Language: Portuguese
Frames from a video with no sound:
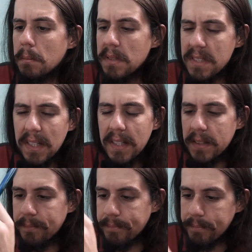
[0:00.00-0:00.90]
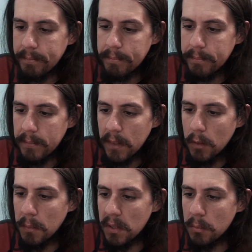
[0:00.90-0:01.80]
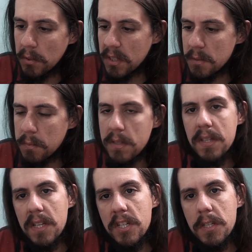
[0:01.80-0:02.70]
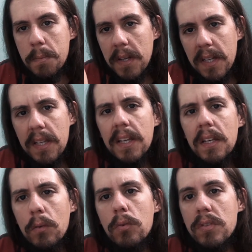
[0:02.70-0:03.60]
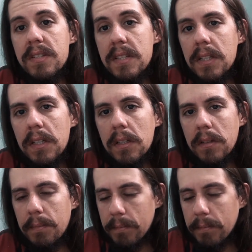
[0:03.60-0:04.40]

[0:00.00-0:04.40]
Mas, cara, eu mando muitas boas energias para ele que ele consiga